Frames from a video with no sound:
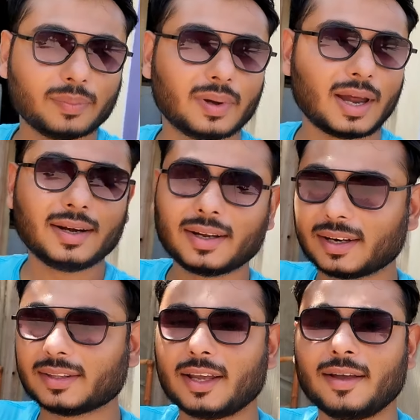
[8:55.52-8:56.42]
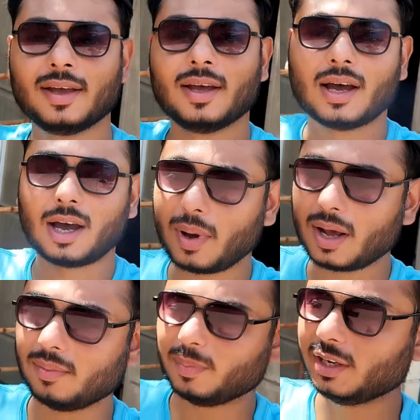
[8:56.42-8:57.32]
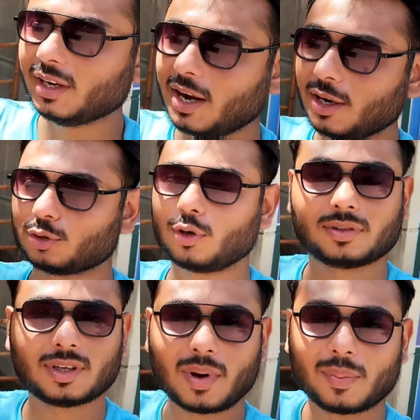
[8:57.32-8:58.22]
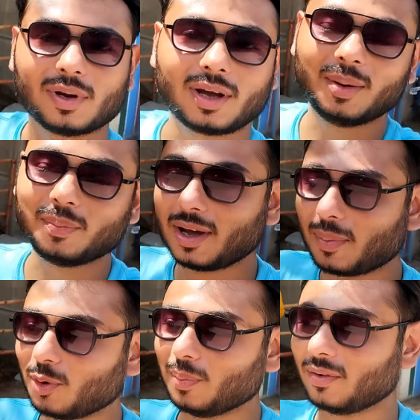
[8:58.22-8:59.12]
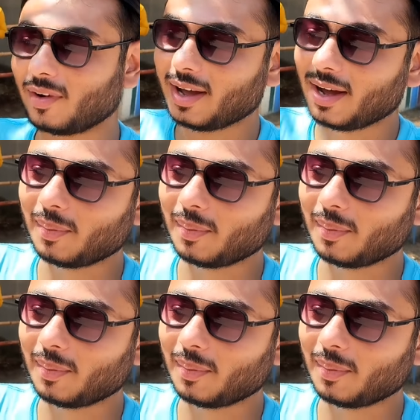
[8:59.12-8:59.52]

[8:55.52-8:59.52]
हम एंड करते हैं हमारे मिनी डायनासोर से हम आपने हमने आपको मिलवाया